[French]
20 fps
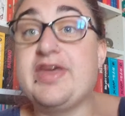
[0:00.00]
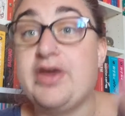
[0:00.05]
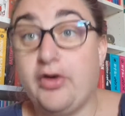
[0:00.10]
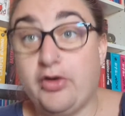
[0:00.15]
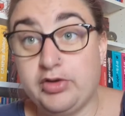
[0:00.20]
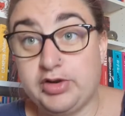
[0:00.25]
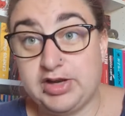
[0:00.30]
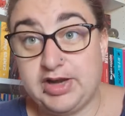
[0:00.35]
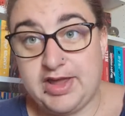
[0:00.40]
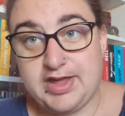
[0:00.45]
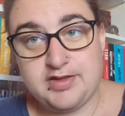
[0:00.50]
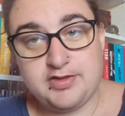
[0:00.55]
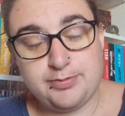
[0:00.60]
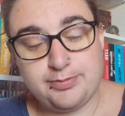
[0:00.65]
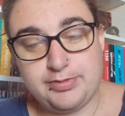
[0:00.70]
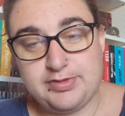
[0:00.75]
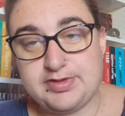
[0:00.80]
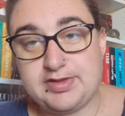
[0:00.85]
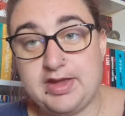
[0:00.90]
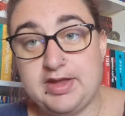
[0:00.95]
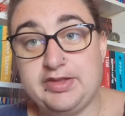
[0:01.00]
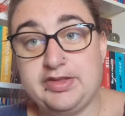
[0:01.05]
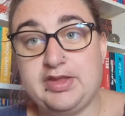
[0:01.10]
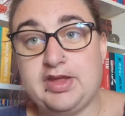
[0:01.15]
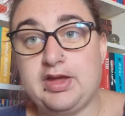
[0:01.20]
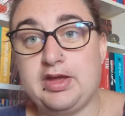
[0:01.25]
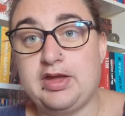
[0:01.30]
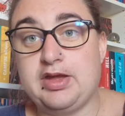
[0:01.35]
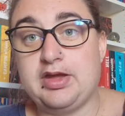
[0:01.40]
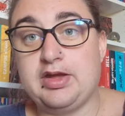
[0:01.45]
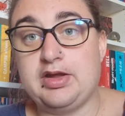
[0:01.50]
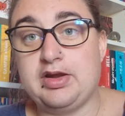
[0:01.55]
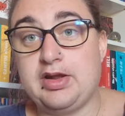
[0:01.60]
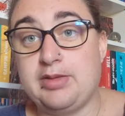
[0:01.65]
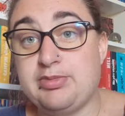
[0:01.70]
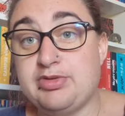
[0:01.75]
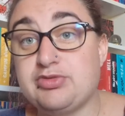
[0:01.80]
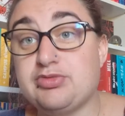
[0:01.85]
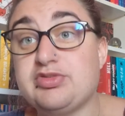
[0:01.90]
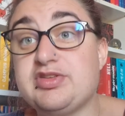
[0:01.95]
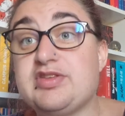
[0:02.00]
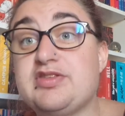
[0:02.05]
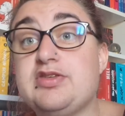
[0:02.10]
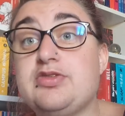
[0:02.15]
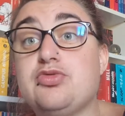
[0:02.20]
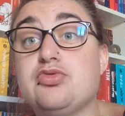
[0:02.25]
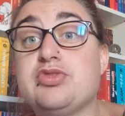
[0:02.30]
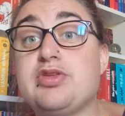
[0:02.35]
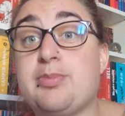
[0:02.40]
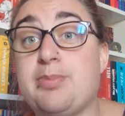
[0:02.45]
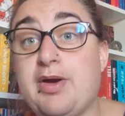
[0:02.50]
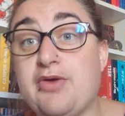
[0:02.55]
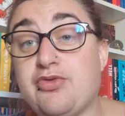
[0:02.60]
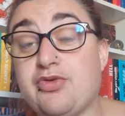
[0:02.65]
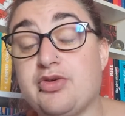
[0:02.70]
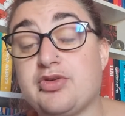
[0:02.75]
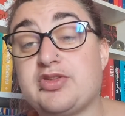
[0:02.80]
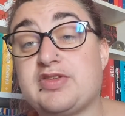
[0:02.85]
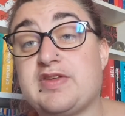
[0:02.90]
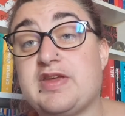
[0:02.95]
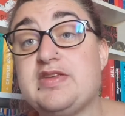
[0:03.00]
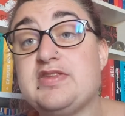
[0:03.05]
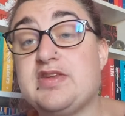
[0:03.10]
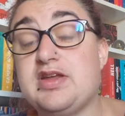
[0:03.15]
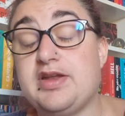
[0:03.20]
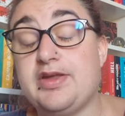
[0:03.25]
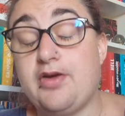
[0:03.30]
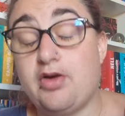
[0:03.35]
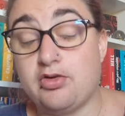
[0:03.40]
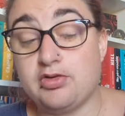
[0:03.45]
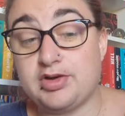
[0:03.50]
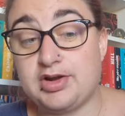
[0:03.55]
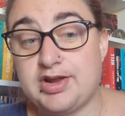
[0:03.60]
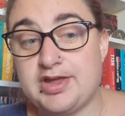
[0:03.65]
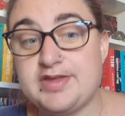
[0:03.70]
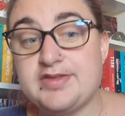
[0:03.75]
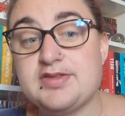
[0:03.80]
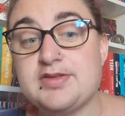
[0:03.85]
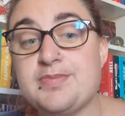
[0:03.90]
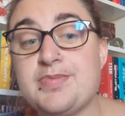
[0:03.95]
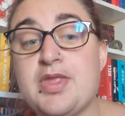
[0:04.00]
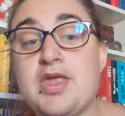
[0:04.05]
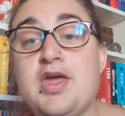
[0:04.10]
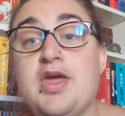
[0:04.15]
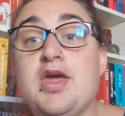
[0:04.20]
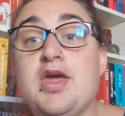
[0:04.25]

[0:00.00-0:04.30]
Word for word: est anglaise, puisqu'elle la maison d'édition n'est pas française, elle est anglaise.